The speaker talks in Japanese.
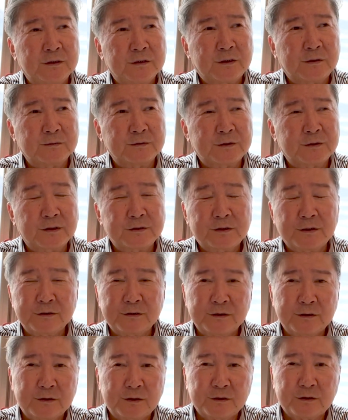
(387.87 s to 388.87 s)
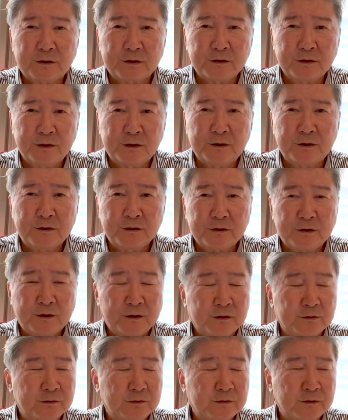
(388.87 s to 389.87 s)
多分財産税になったらね、
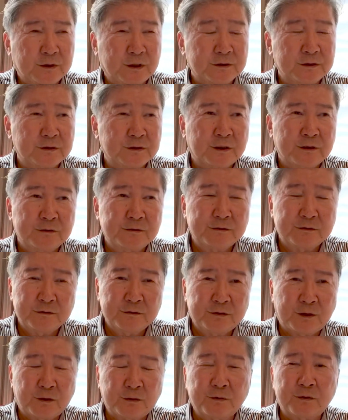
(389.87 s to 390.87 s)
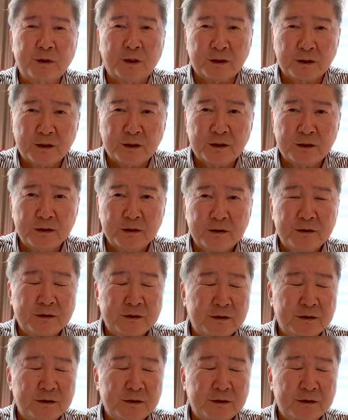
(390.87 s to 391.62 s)
あの、課税されるだろうから、